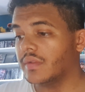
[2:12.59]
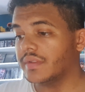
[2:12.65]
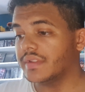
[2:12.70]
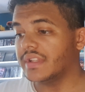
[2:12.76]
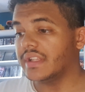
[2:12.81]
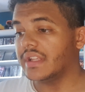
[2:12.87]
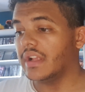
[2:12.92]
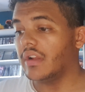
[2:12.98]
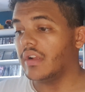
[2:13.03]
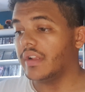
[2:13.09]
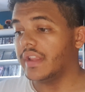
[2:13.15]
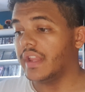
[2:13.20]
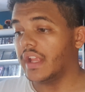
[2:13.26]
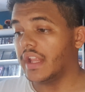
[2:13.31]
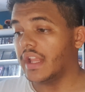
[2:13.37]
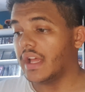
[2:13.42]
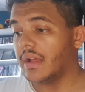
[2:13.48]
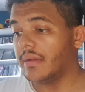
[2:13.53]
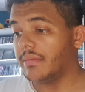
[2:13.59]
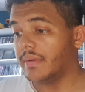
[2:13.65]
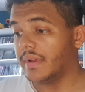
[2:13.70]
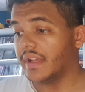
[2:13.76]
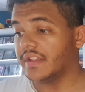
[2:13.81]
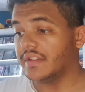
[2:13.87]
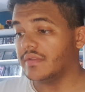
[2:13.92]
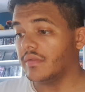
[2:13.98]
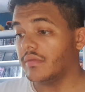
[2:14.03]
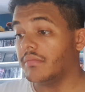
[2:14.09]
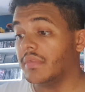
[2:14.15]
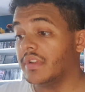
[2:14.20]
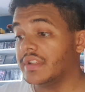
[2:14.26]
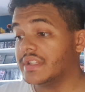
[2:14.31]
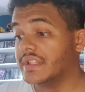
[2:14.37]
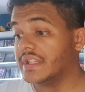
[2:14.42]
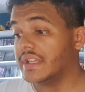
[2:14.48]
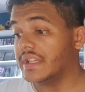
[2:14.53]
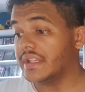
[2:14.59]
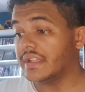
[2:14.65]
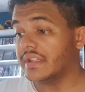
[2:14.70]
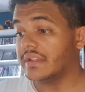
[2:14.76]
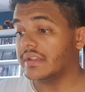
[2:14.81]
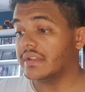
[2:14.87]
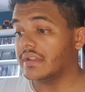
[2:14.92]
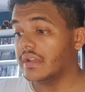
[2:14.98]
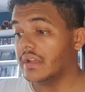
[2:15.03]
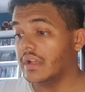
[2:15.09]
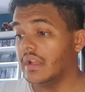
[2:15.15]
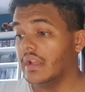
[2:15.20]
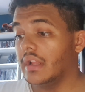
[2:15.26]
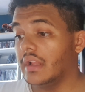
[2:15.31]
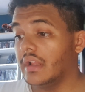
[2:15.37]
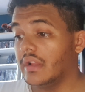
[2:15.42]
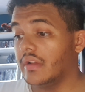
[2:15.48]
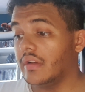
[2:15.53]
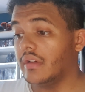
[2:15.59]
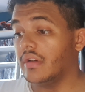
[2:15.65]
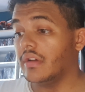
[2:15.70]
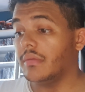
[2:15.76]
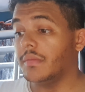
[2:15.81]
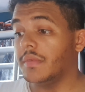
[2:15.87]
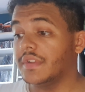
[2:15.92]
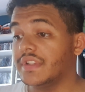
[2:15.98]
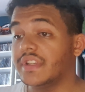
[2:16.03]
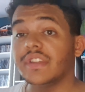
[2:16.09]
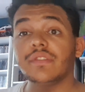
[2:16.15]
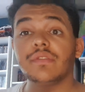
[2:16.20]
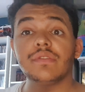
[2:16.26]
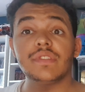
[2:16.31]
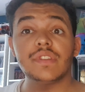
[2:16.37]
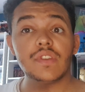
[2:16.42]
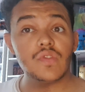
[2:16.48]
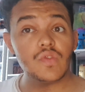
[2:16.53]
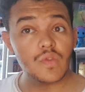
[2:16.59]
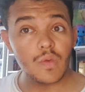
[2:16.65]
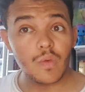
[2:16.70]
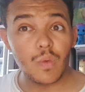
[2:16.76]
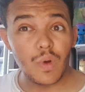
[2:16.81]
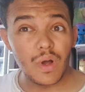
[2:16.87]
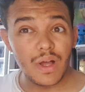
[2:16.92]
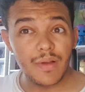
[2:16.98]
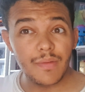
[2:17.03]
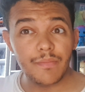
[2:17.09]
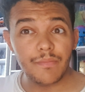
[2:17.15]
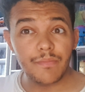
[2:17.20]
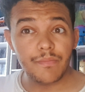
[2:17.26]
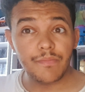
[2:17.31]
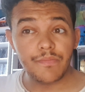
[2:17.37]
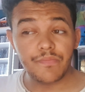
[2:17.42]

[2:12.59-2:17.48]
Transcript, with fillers: Donc c'était leur dernière apparition. Mantis, Mantis aussi, je crois.